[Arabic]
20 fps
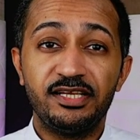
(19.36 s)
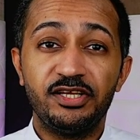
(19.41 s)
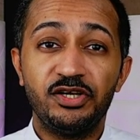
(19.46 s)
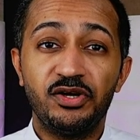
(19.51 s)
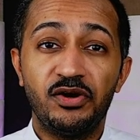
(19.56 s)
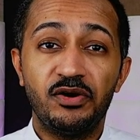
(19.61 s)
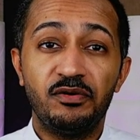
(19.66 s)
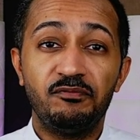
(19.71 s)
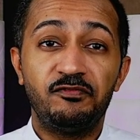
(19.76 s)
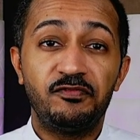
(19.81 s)

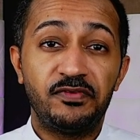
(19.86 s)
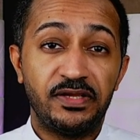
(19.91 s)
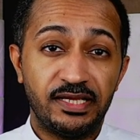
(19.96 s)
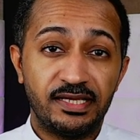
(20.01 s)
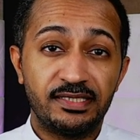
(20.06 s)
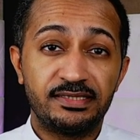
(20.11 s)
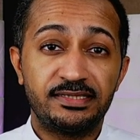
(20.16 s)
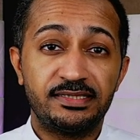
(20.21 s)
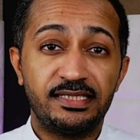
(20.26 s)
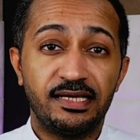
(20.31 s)
اليوم
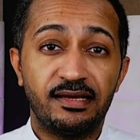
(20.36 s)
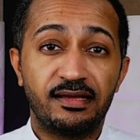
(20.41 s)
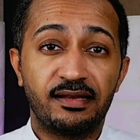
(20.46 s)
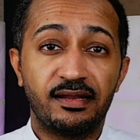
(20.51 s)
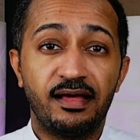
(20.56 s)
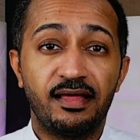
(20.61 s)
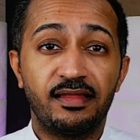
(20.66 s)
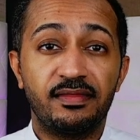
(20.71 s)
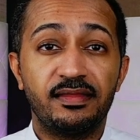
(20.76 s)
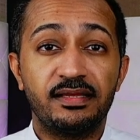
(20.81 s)
في
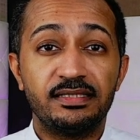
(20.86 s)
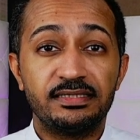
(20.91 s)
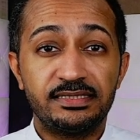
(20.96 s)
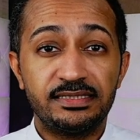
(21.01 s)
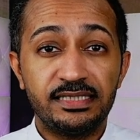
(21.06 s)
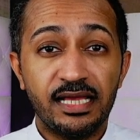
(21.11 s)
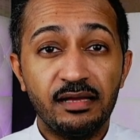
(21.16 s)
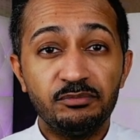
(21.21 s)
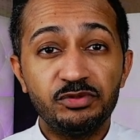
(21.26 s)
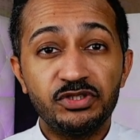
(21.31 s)
استعراض
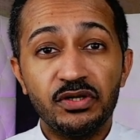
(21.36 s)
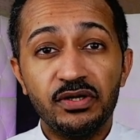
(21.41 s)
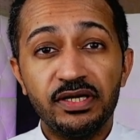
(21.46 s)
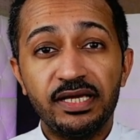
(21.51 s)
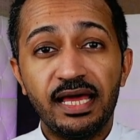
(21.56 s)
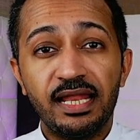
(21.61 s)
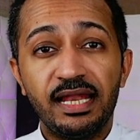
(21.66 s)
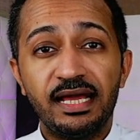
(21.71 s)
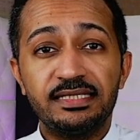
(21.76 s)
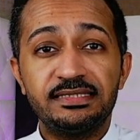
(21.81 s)
سامسونج
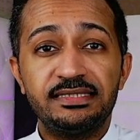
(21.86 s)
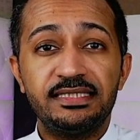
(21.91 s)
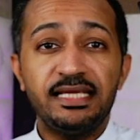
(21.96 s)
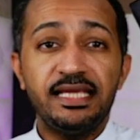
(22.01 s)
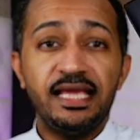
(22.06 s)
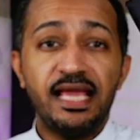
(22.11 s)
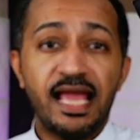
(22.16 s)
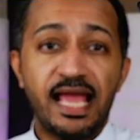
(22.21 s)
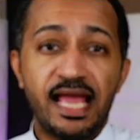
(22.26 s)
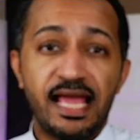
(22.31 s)

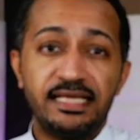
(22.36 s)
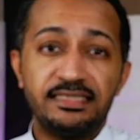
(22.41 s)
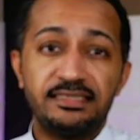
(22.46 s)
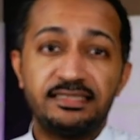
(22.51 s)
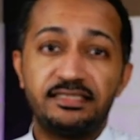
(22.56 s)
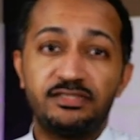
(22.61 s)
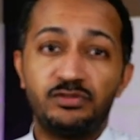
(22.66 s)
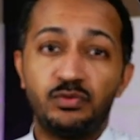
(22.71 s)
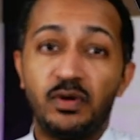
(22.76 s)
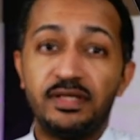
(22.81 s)
جالكسي
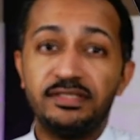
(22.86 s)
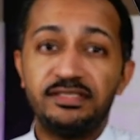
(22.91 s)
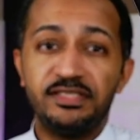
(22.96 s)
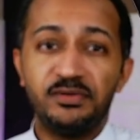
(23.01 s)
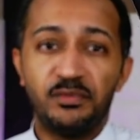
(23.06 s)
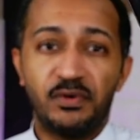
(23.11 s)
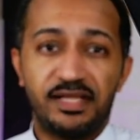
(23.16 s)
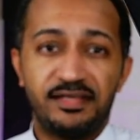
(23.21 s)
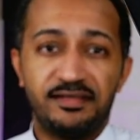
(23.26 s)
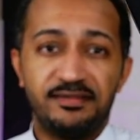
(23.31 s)
اس
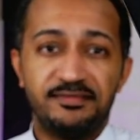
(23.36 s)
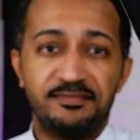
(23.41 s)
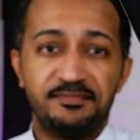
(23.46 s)
21